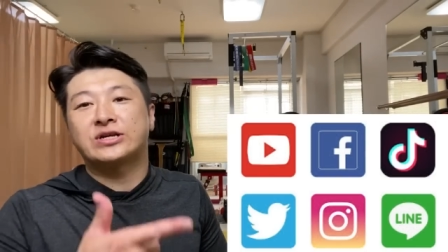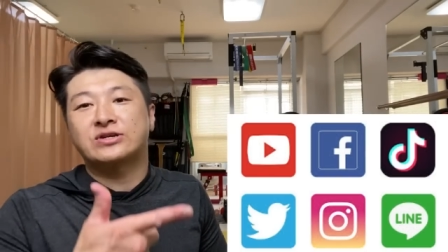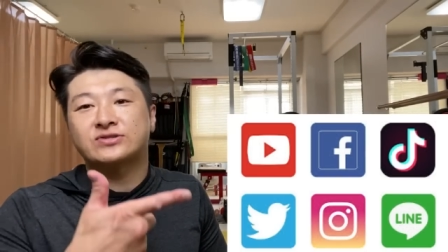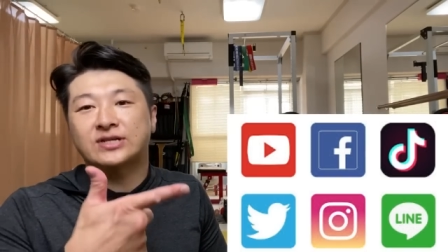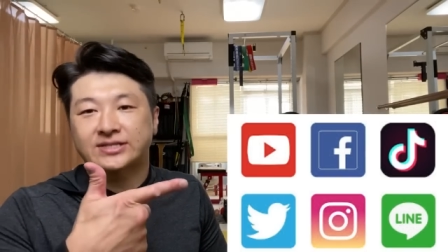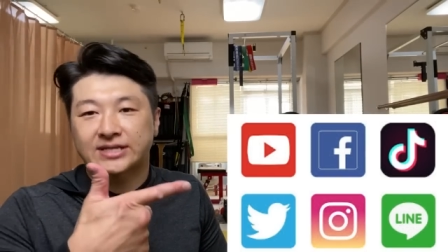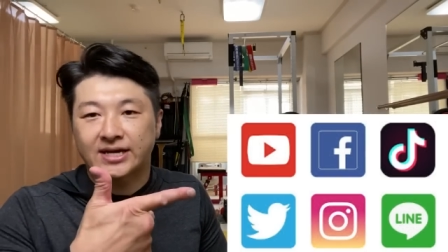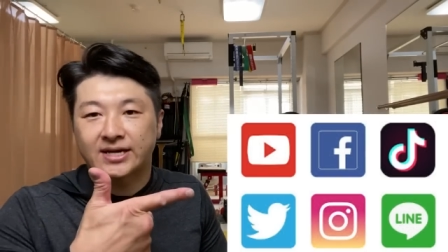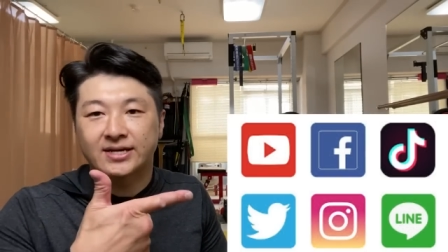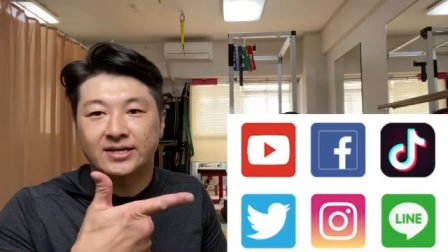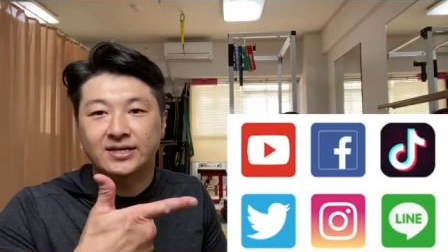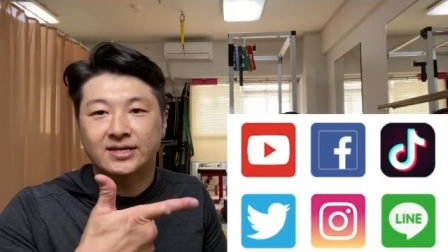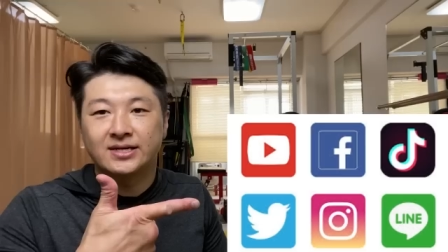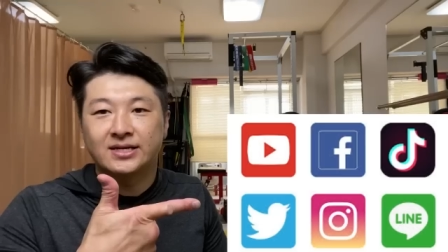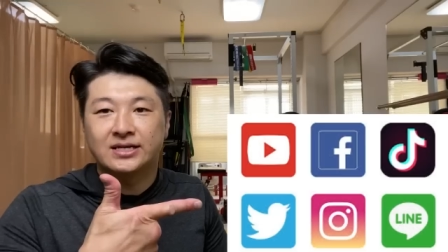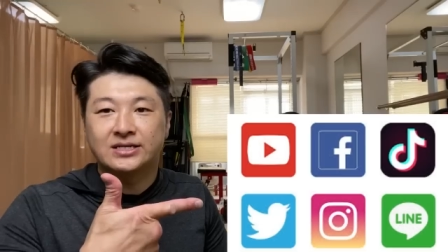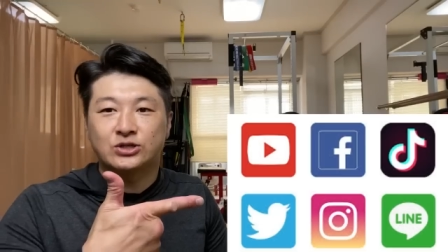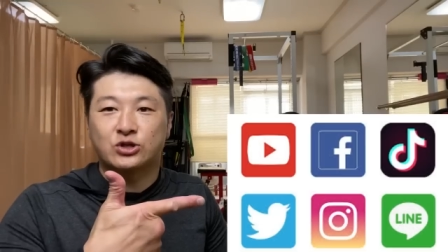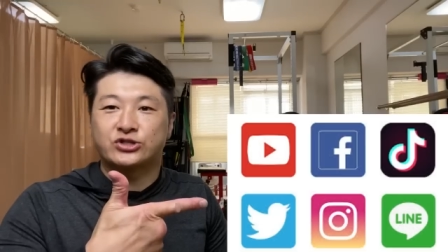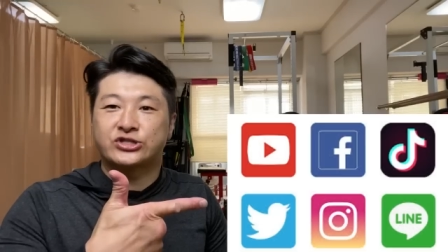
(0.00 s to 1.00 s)
てください。
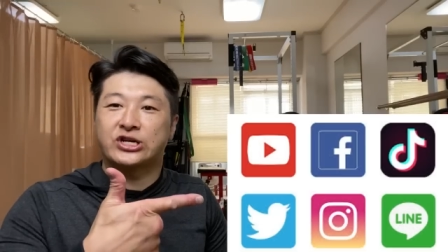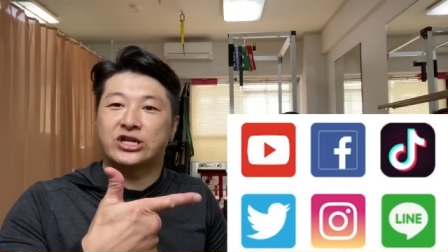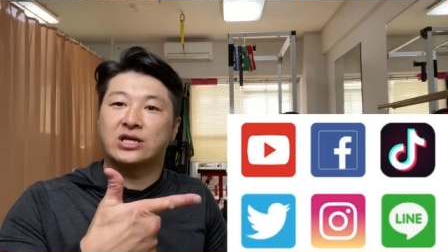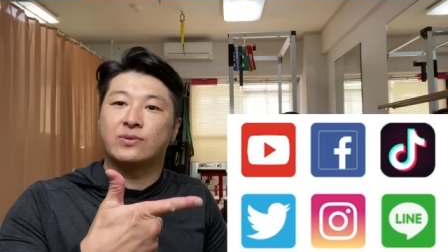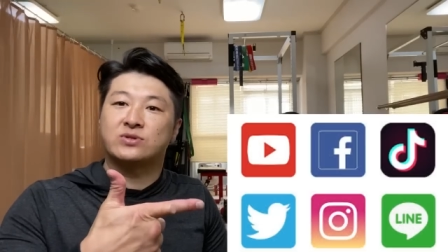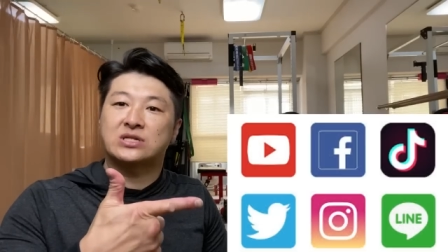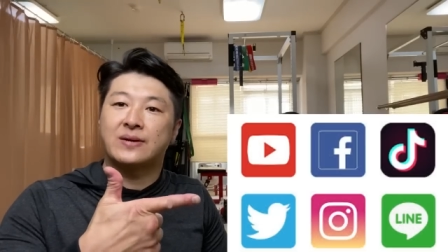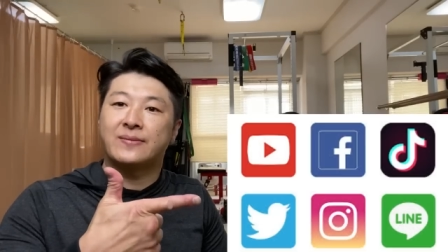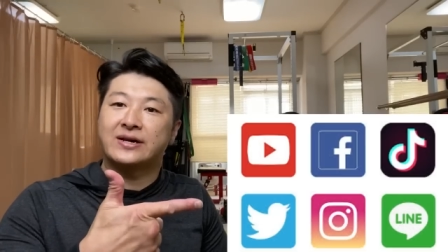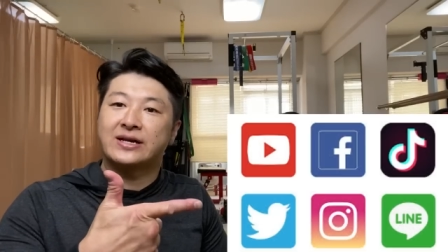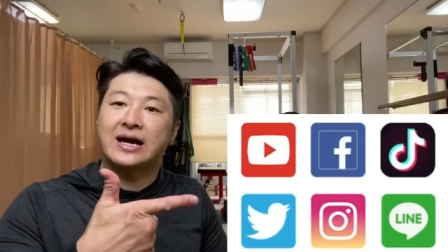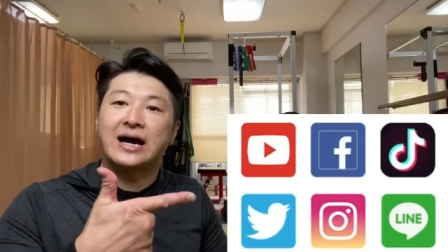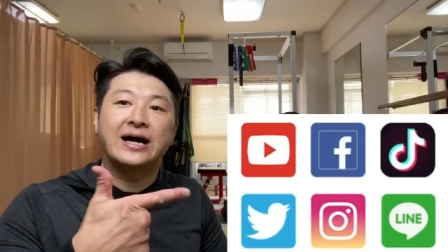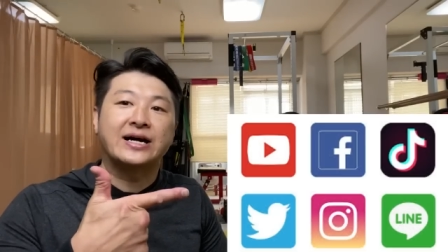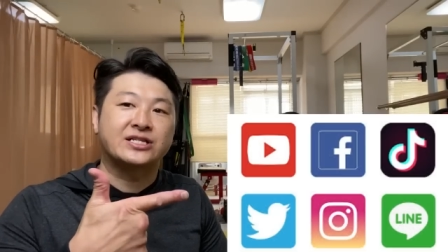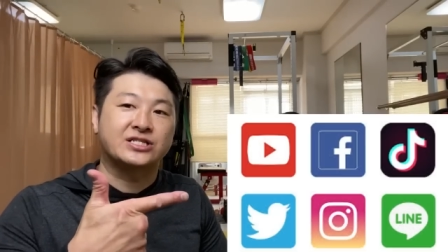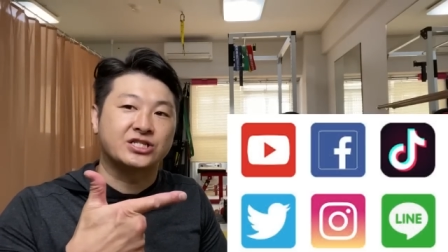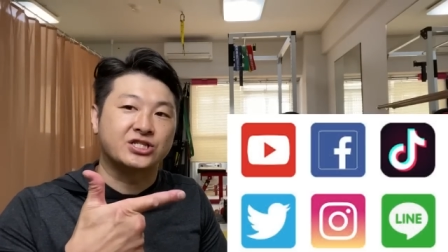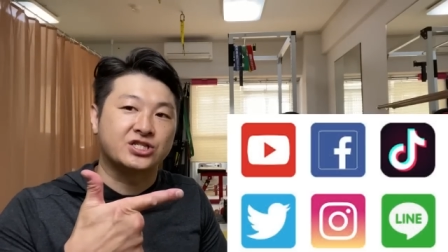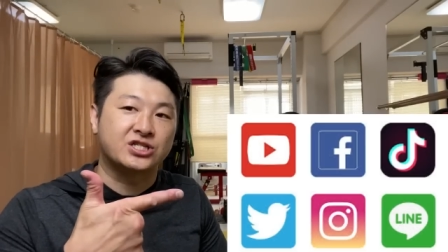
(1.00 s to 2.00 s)
そちらでもたまに
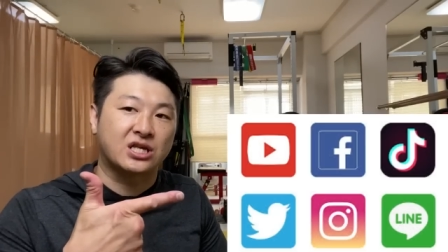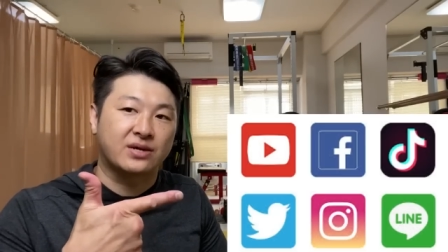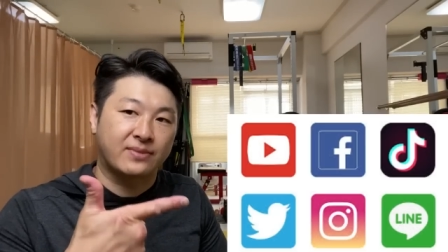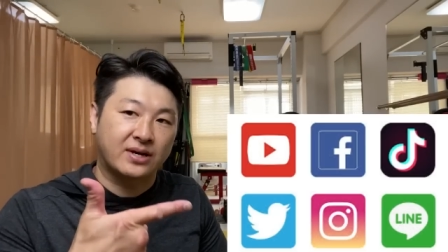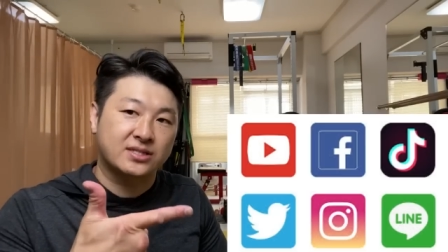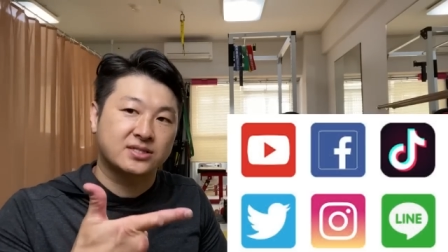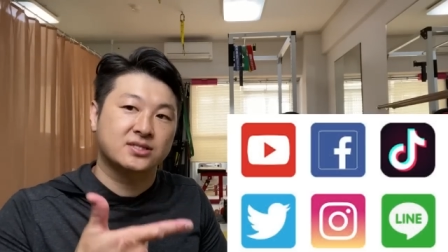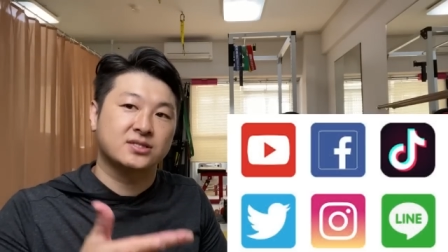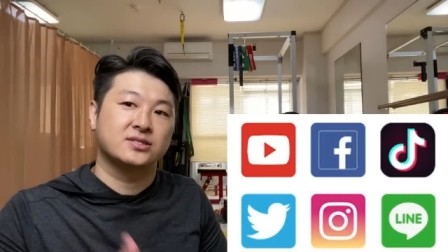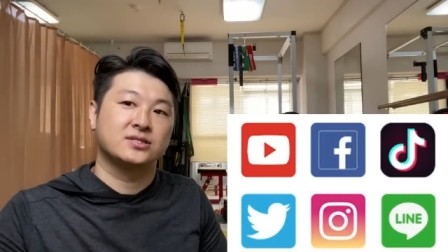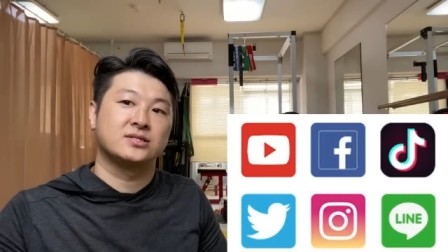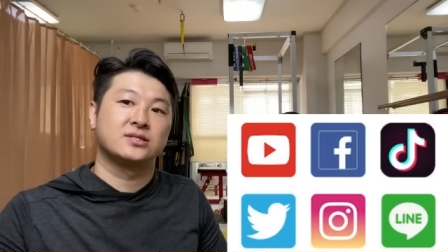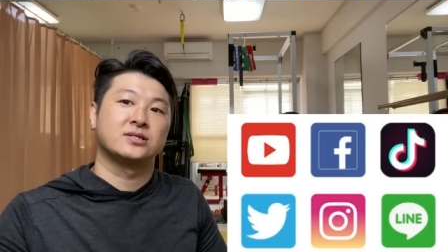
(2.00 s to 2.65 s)
配信してます。